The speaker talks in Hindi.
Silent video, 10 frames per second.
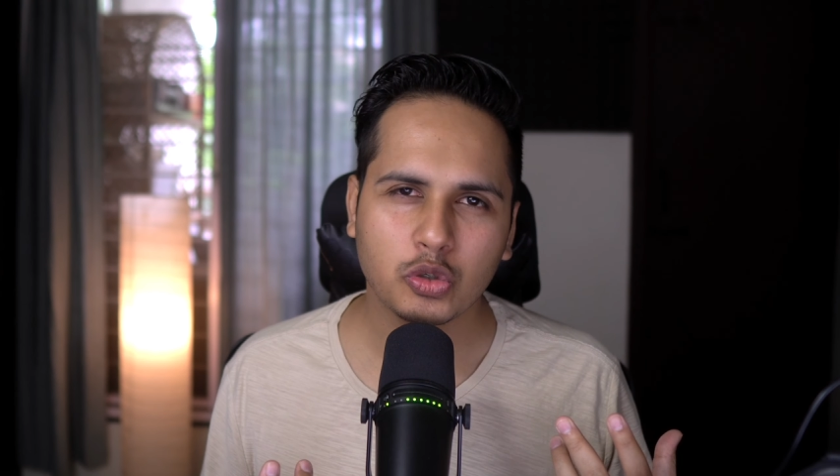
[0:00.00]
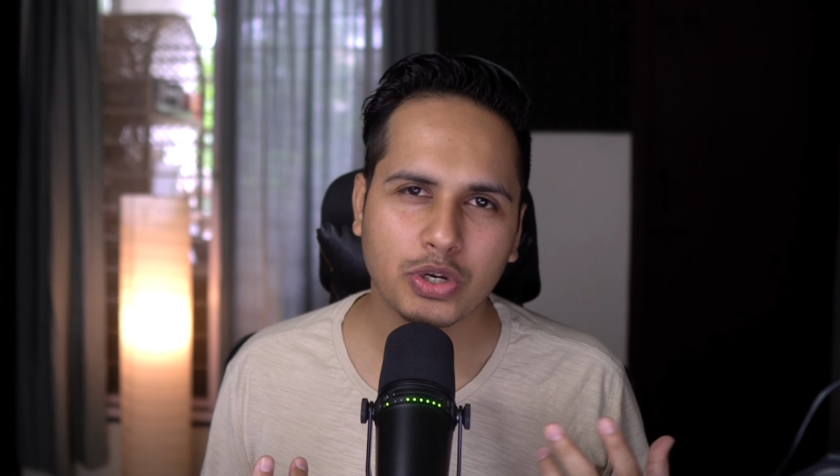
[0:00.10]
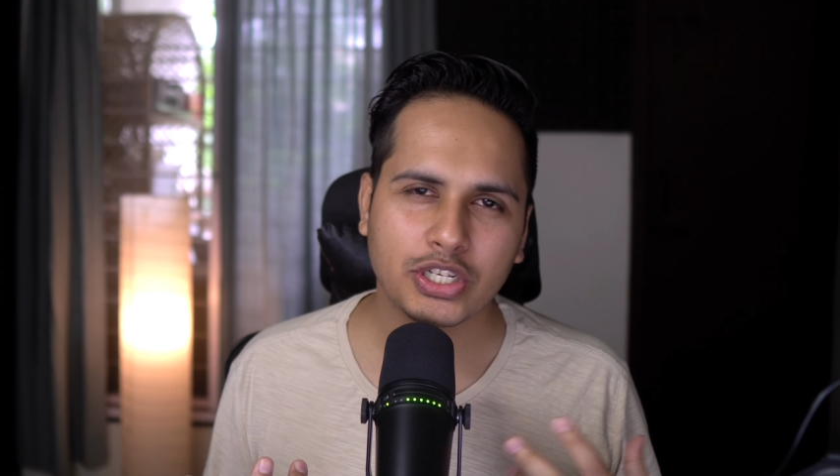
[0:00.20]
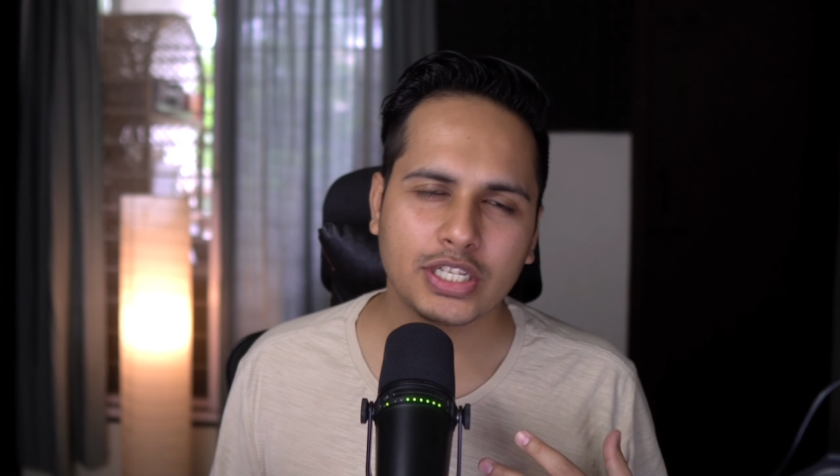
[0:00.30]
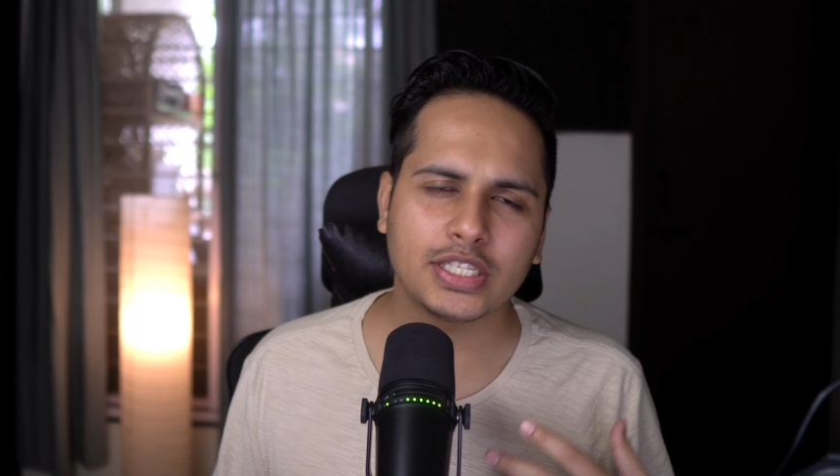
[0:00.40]

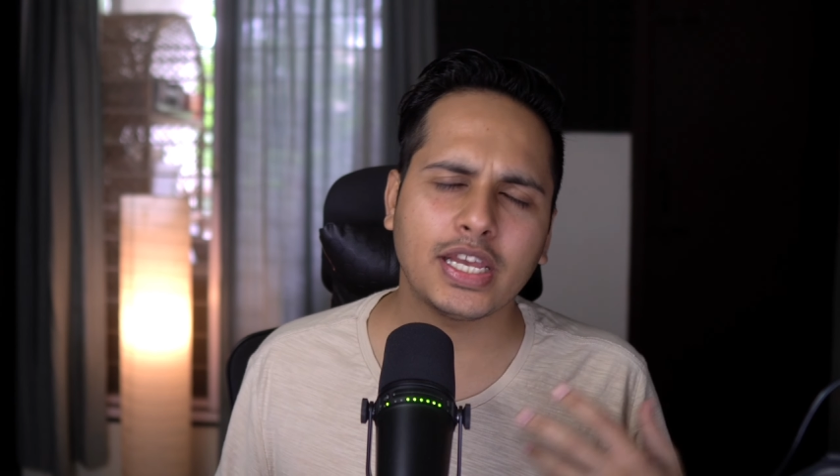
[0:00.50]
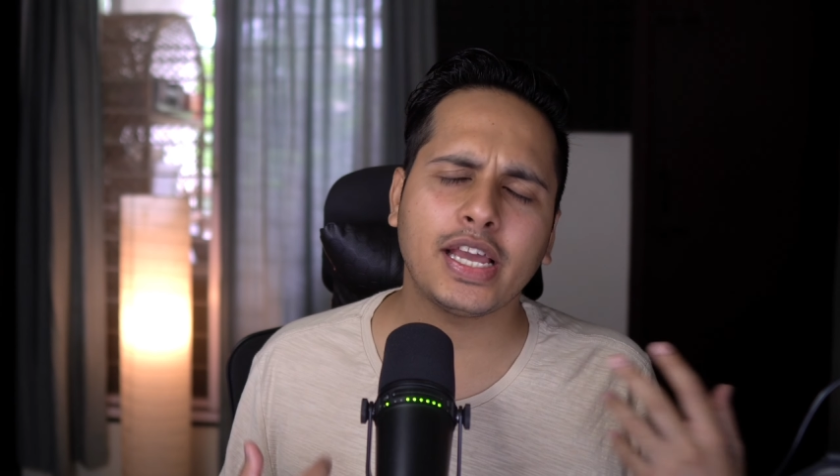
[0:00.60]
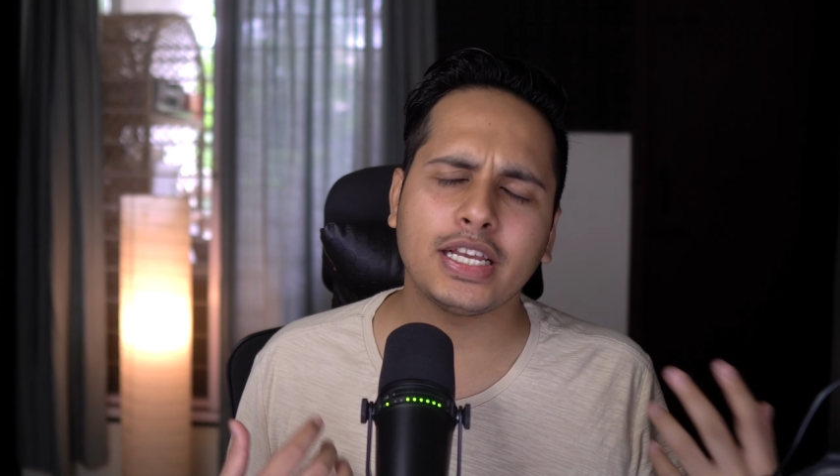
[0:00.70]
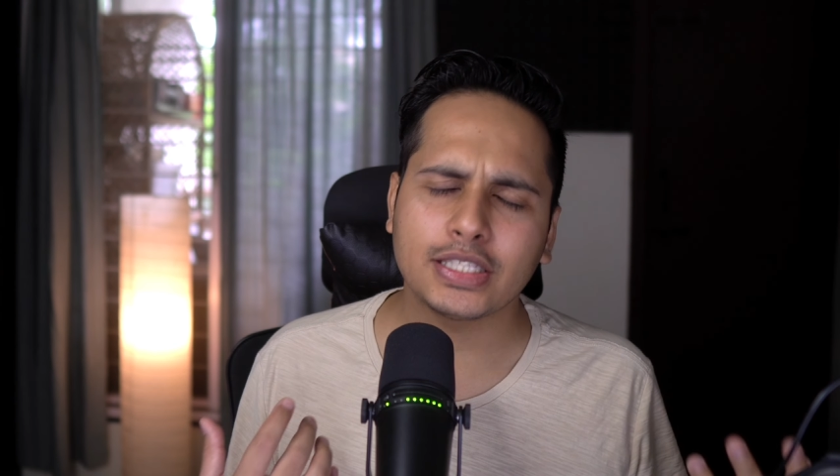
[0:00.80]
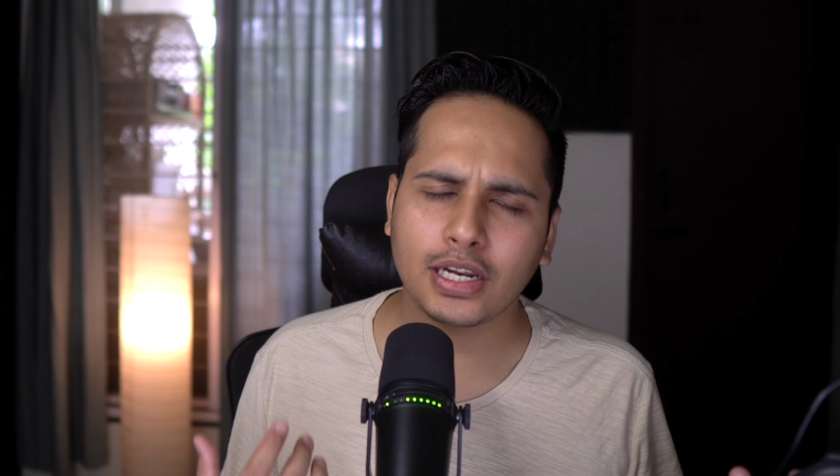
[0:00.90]
क्वेश्चन हैं या
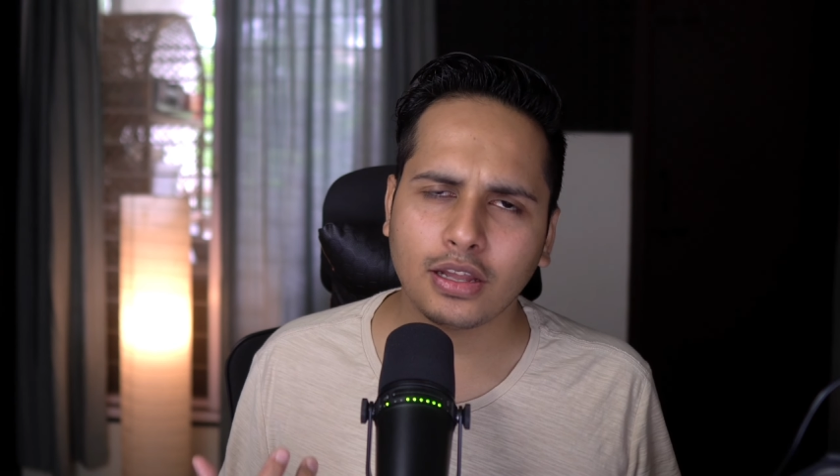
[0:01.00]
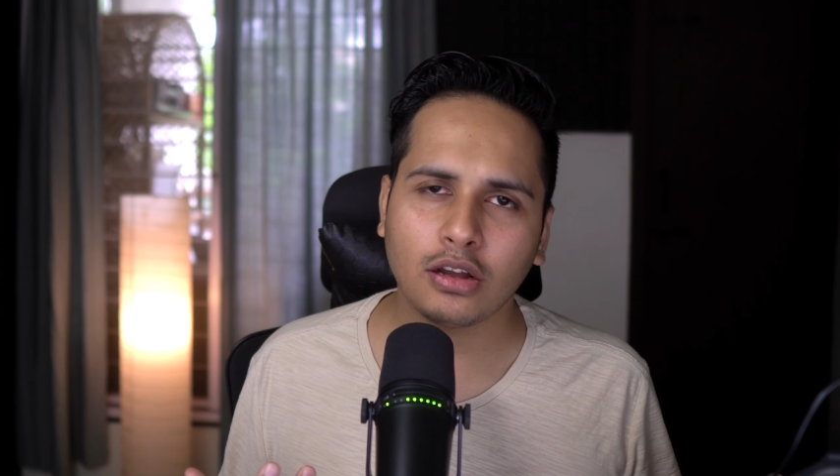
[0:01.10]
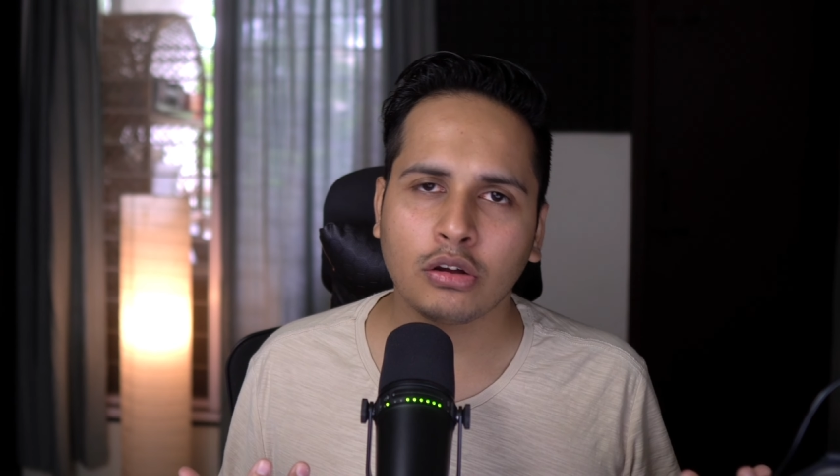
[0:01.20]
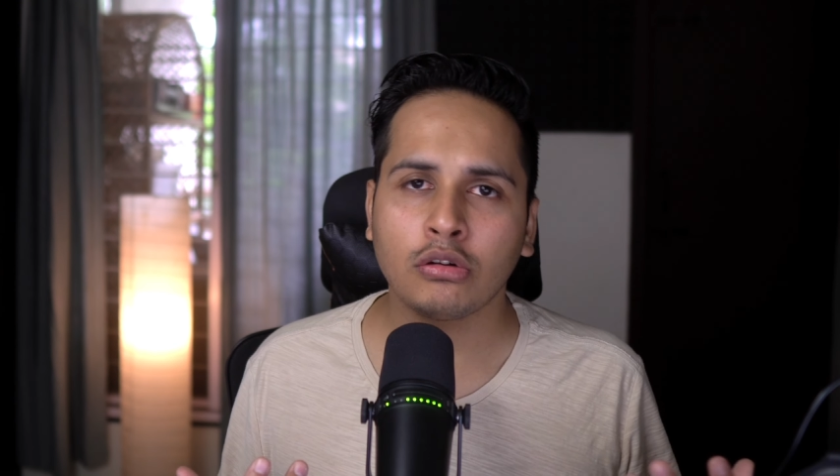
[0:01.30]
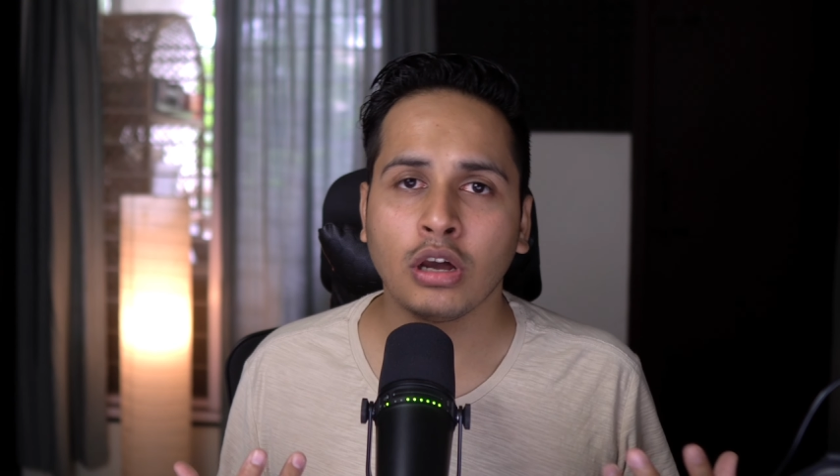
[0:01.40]
इस तरह
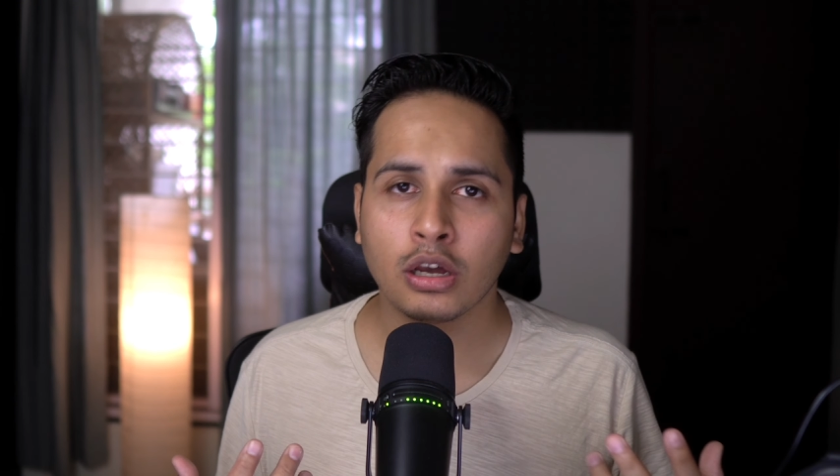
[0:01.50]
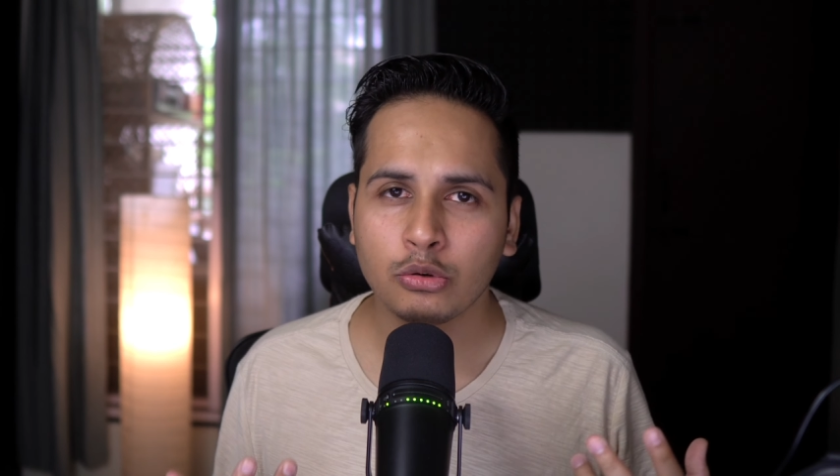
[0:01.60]
के अगर